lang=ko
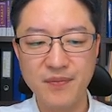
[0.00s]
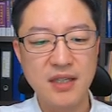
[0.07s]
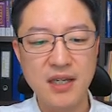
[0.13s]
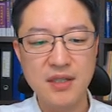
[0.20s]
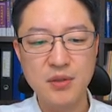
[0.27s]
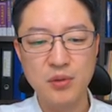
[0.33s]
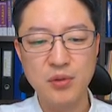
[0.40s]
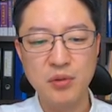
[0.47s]

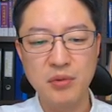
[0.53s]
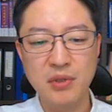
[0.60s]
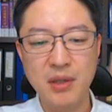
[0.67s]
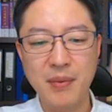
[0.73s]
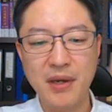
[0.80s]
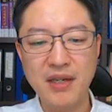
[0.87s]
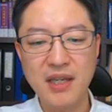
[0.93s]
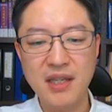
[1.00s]
제한속도보다
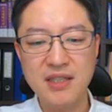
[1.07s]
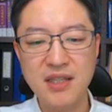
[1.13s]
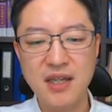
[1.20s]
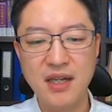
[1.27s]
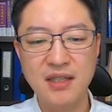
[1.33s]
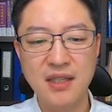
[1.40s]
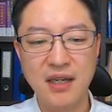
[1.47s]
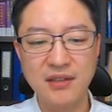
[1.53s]
빠르게
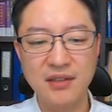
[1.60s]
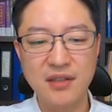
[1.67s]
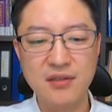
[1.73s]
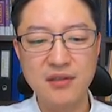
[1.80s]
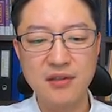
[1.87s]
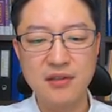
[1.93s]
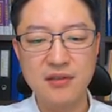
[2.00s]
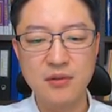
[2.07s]
진행한다. 안
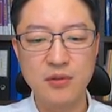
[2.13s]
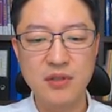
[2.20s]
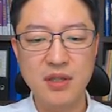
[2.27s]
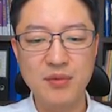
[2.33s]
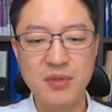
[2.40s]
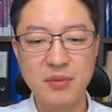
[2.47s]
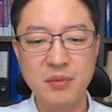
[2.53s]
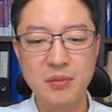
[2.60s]
되죠. 존
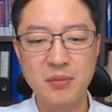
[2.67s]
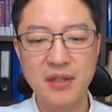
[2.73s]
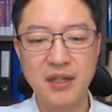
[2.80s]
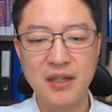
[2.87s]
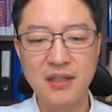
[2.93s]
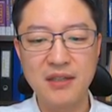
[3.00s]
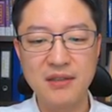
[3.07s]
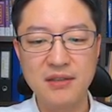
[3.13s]

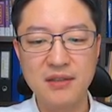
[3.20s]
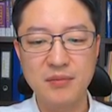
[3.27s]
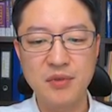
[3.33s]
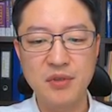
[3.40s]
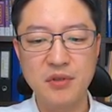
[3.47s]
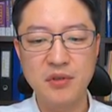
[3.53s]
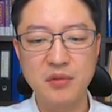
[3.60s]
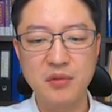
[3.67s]
삼십입니다.
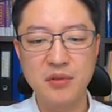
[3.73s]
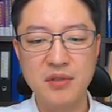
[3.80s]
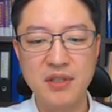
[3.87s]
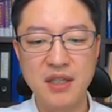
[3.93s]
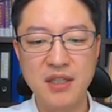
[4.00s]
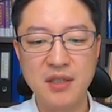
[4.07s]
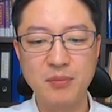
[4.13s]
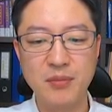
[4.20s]
삼십 킬로미터
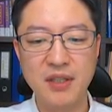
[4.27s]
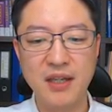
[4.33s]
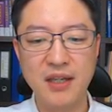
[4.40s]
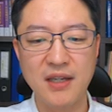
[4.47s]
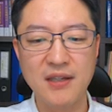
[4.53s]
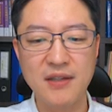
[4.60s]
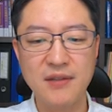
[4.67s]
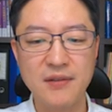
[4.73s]

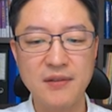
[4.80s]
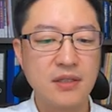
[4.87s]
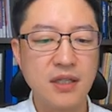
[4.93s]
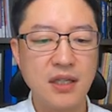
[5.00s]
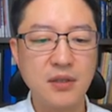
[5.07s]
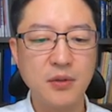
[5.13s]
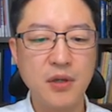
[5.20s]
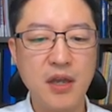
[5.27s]
제한입니다.
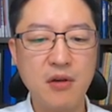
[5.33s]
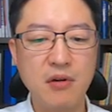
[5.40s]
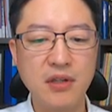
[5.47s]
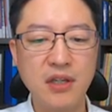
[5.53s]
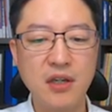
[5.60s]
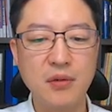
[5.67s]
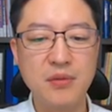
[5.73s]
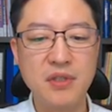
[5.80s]
차의 통행에
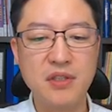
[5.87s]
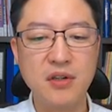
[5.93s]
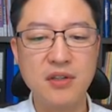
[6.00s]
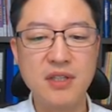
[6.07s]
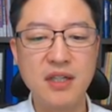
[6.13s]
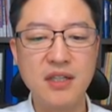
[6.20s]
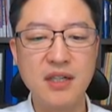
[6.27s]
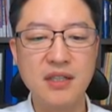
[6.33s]
관계없이
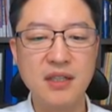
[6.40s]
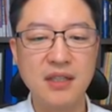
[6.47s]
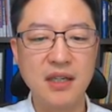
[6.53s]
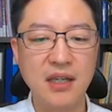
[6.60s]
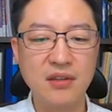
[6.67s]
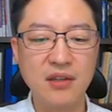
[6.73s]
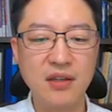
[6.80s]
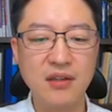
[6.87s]
정차는 가능하다.
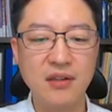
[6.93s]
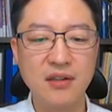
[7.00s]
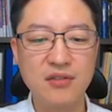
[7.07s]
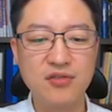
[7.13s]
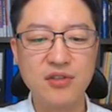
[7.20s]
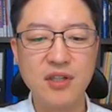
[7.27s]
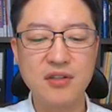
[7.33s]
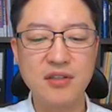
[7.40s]
안 돼요.
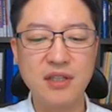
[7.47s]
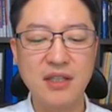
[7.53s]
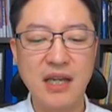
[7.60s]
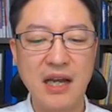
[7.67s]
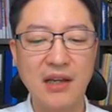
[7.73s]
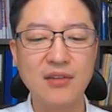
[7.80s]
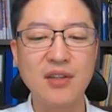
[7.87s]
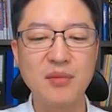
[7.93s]
주차정차
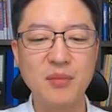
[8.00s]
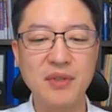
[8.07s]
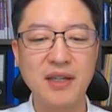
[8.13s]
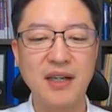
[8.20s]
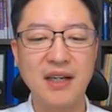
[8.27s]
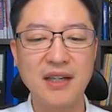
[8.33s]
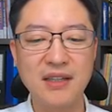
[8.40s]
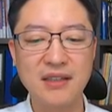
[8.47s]
다 안
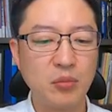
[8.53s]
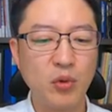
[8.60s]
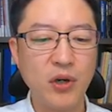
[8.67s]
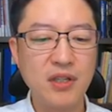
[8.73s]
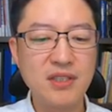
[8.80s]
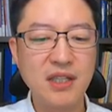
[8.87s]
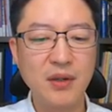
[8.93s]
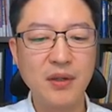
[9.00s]
됩니다.
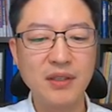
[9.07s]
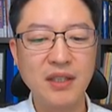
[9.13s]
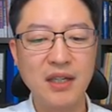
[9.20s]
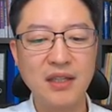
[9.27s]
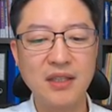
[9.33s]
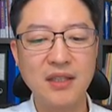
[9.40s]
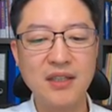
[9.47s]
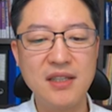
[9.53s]
보행자가
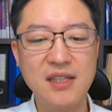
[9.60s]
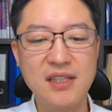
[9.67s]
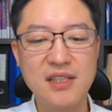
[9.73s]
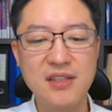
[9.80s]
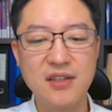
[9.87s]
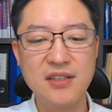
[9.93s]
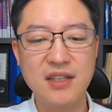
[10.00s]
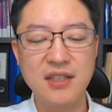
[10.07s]
횡단할 때는
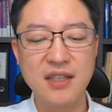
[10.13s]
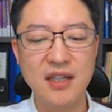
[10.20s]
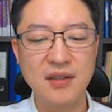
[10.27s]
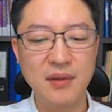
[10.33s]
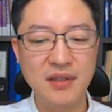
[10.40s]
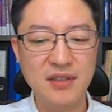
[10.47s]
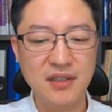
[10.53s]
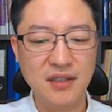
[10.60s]
일시정지한다.
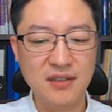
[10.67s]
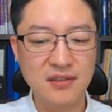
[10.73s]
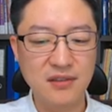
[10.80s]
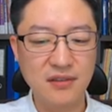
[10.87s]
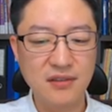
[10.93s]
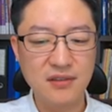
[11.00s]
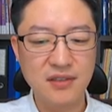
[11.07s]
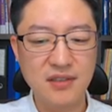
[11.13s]
맞는
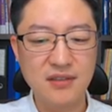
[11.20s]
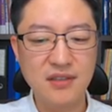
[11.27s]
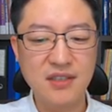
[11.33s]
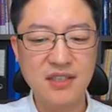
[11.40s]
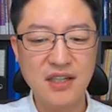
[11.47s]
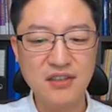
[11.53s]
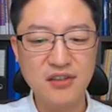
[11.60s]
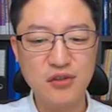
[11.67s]
얘기죠. 지극히
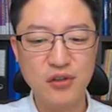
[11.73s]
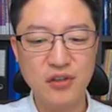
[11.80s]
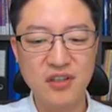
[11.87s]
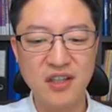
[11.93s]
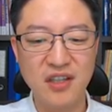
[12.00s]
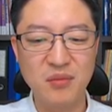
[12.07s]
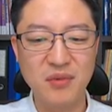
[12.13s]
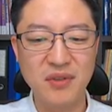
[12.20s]
상식적인
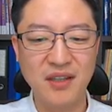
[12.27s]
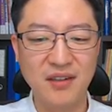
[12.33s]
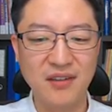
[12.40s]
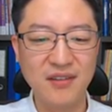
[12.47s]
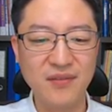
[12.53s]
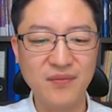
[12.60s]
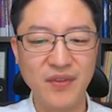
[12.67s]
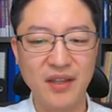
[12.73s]
얘기입니다.
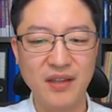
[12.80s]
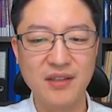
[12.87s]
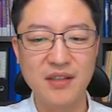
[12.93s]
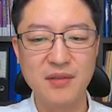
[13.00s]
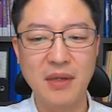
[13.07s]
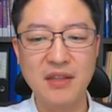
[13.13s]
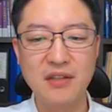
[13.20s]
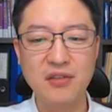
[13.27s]
이거. 네,
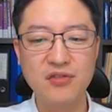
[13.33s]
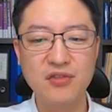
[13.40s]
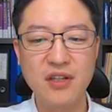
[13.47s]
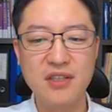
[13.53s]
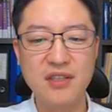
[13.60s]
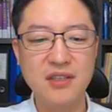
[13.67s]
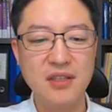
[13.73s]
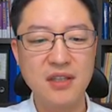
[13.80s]
맞는 거 두
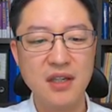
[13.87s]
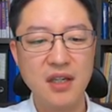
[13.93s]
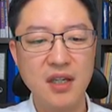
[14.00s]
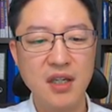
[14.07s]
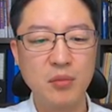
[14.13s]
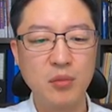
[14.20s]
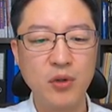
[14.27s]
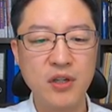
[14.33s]
가지는
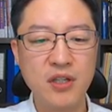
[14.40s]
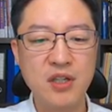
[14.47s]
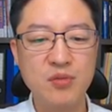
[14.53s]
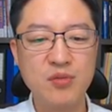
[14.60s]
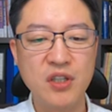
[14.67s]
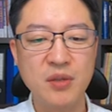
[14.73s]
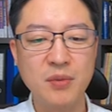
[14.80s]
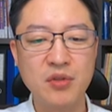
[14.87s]
보행자
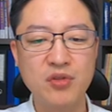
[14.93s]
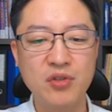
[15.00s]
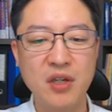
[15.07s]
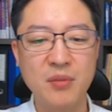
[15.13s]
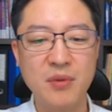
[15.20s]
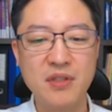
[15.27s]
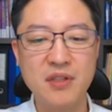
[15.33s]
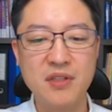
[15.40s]
움직임에
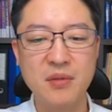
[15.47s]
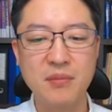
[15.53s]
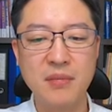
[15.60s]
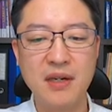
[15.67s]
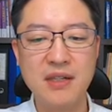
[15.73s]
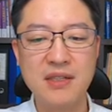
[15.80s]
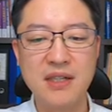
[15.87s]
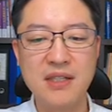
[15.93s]
주의하면서
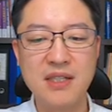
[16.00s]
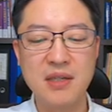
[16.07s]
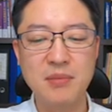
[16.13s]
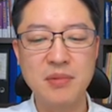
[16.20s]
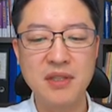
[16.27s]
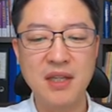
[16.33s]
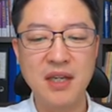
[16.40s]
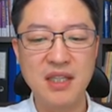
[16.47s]
전방을 잘
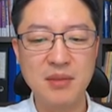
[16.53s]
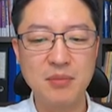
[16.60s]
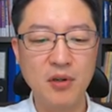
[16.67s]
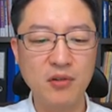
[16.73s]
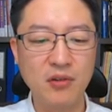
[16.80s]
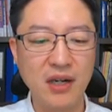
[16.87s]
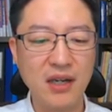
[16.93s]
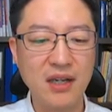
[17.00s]
살핀다. 이
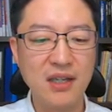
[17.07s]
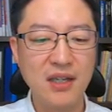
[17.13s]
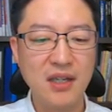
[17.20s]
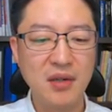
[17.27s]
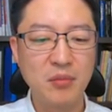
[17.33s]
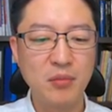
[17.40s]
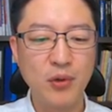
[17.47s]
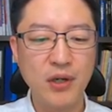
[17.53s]
번과
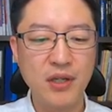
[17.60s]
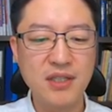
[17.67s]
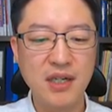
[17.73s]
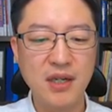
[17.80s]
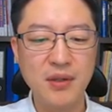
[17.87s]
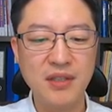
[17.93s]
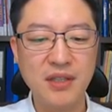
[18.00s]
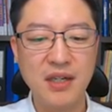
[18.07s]

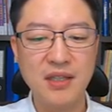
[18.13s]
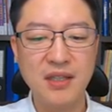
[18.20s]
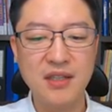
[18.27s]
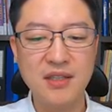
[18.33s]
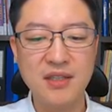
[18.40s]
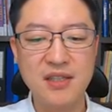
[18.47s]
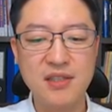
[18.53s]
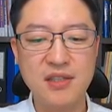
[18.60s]
보행자가 횡단할
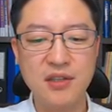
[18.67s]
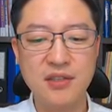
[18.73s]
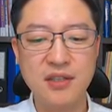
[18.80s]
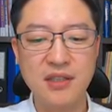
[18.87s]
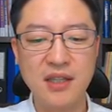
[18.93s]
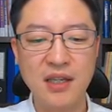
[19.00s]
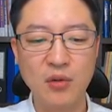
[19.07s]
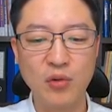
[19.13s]
때는
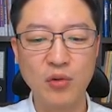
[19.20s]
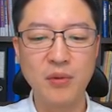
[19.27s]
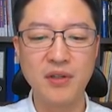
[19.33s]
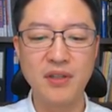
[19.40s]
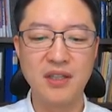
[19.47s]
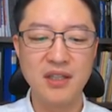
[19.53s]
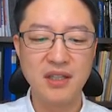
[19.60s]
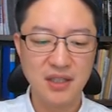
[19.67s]
일시정지한다. 오
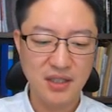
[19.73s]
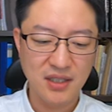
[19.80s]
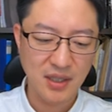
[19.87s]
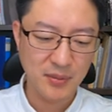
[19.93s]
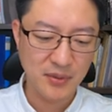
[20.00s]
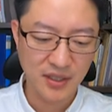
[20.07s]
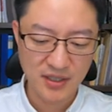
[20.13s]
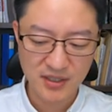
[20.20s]
번이
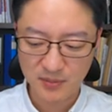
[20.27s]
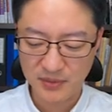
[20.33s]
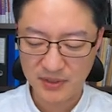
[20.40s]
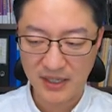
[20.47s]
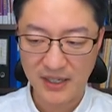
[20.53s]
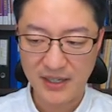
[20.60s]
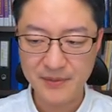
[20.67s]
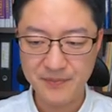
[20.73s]
답이
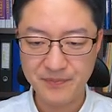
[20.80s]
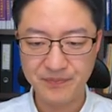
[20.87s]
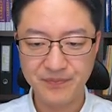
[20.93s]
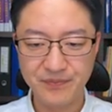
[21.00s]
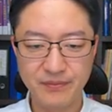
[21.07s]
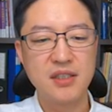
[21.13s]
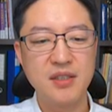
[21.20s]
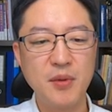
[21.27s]
되겠습니다.
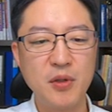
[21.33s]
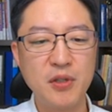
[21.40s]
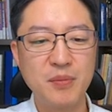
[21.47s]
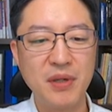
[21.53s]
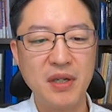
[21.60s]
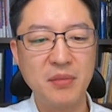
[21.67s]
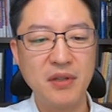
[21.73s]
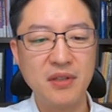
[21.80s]

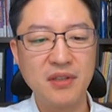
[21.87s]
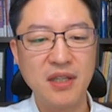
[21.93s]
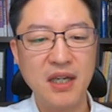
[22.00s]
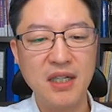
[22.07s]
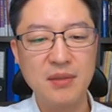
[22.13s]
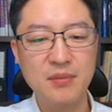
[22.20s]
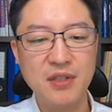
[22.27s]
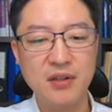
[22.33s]
칠백오십팔 번
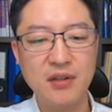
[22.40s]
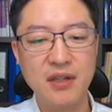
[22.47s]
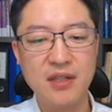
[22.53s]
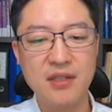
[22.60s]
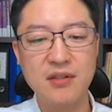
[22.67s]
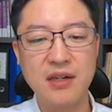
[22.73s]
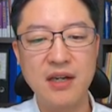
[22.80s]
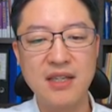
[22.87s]
다음
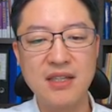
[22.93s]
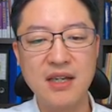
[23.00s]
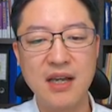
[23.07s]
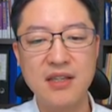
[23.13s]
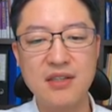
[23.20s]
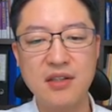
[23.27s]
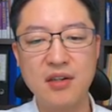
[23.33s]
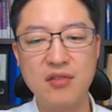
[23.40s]
상황에서 가장
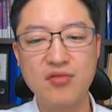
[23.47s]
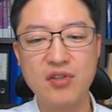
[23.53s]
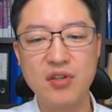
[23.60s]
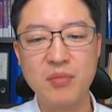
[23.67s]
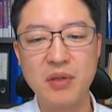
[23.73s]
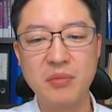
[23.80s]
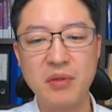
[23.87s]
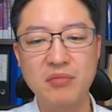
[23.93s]
안전한
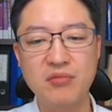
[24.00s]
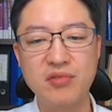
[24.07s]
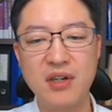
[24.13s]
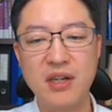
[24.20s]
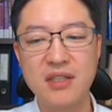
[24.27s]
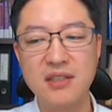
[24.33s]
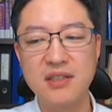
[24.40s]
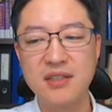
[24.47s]
운전방법 두
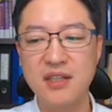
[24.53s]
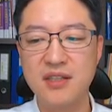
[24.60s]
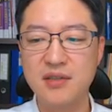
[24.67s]
가지는